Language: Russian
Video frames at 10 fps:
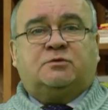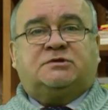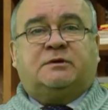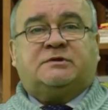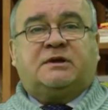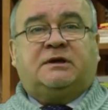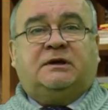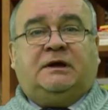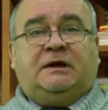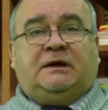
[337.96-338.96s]
русском
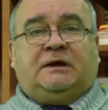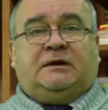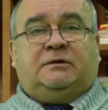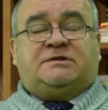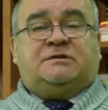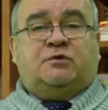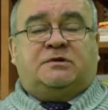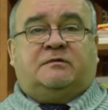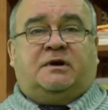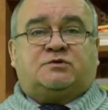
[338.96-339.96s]
языке. Вот
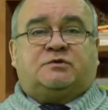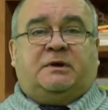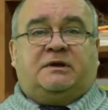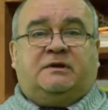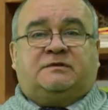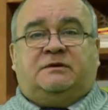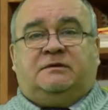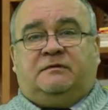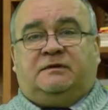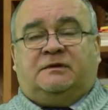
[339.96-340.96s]
сегодня ухожу из подъезда,
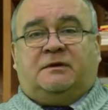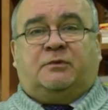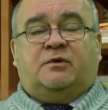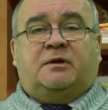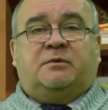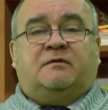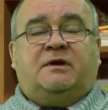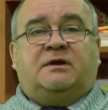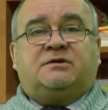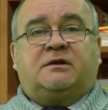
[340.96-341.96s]
и там какое-то
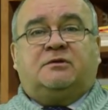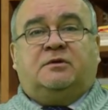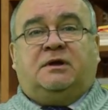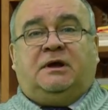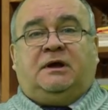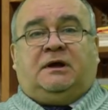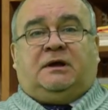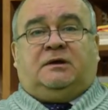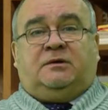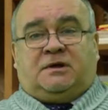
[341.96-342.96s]
объявление очередное,
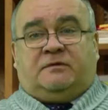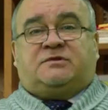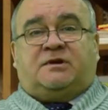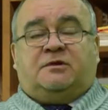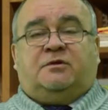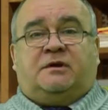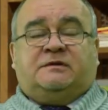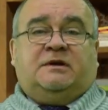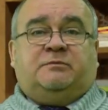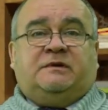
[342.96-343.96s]
ну и там в очередной
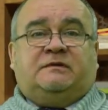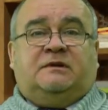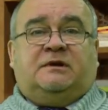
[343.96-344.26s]
раз написано,